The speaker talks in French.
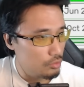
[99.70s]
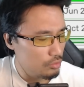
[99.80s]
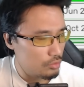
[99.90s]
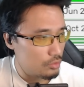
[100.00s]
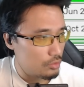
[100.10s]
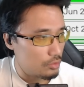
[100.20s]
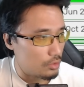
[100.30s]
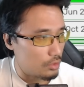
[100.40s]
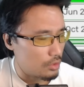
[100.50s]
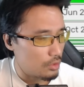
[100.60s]
Donc,
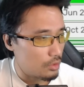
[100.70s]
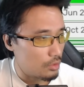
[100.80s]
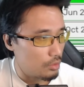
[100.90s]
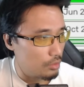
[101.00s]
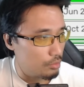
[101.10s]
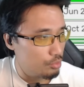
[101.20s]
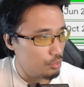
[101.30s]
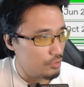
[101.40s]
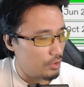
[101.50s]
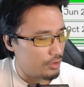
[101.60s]
euh,
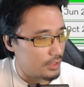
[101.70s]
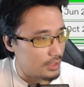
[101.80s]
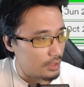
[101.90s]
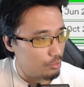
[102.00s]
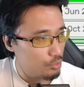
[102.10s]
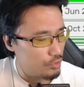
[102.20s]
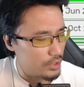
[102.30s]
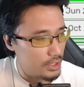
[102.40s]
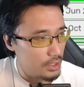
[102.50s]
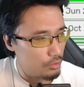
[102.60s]
plus tu vas lancer des attaques, plus tu
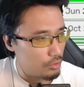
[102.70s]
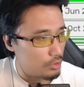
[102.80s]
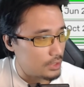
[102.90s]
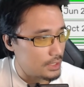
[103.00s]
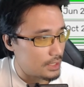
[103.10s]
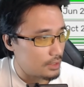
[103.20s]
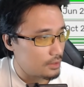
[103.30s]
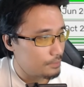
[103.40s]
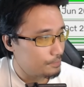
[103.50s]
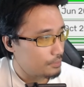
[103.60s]
vas gagner donc, des stats.
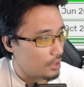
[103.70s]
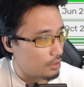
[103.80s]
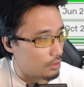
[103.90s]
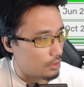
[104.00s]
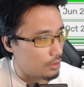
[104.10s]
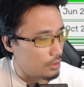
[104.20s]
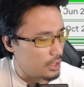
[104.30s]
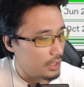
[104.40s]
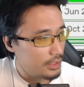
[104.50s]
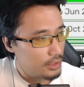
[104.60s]
Euh,
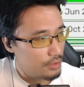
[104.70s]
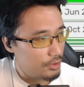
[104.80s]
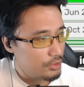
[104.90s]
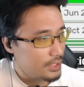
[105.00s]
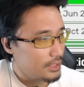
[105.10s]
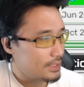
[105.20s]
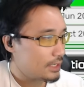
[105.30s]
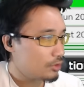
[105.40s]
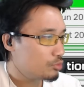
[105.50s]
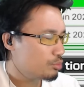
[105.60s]
il, il va aussi gagner
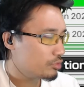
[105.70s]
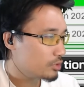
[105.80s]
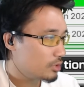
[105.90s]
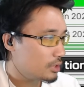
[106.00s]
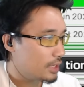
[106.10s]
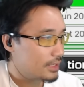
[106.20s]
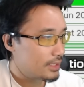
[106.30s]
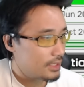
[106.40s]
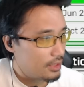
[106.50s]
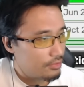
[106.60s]
50%
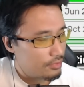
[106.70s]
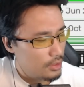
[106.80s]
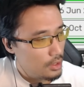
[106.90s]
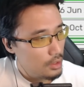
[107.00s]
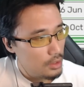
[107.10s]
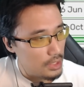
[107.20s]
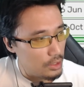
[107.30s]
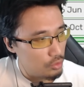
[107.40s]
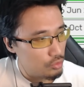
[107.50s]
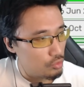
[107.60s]
attaque et def.
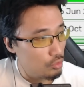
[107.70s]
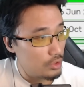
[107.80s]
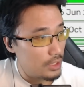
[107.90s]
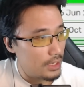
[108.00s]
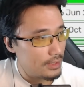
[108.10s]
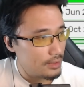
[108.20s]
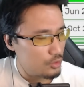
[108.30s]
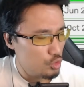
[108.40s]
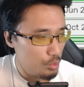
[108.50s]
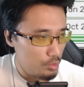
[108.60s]
Il lance une autre attaque
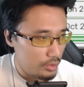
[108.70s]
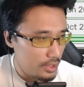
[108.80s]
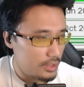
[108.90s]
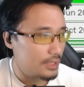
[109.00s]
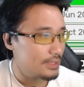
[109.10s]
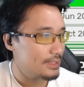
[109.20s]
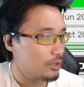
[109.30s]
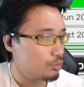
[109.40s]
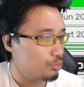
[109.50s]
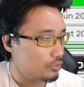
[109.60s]
supplémentaire qui a
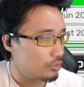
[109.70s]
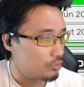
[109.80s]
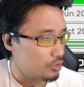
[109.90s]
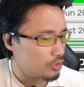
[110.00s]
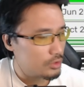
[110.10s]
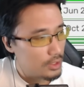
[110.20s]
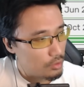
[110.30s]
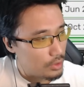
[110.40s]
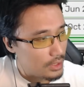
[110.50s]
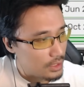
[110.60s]
50% de chance
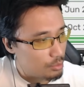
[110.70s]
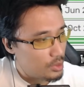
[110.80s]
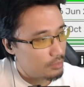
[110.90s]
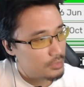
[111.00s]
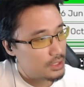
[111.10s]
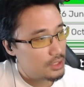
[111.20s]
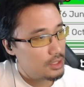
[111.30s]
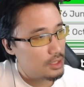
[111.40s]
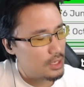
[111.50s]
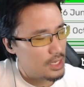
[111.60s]
d'être une attaque SP
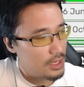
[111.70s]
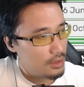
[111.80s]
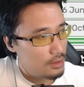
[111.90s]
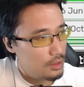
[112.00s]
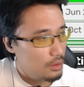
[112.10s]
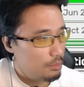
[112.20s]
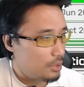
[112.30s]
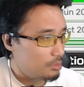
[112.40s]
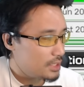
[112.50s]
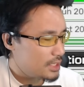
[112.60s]
s'il y a
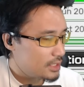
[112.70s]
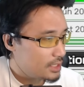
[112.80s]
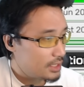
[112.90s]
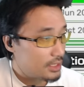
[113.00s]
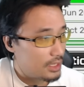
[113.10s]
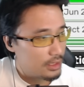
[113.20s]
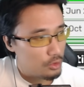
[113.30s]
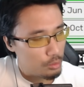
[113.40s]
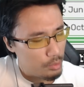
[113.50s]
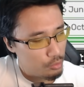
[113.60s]
parmi tes alliés qui
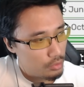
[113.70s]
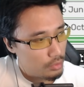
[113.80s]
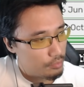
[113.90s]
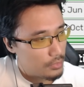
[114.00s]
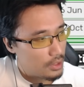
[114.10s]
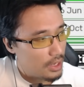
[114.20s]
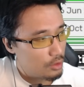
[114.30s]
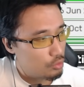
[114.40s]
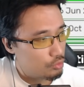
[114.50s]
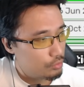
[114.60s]
attaquent dans le même tour
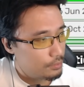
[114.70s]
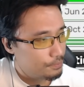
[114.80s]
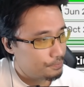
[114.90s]
un Goku.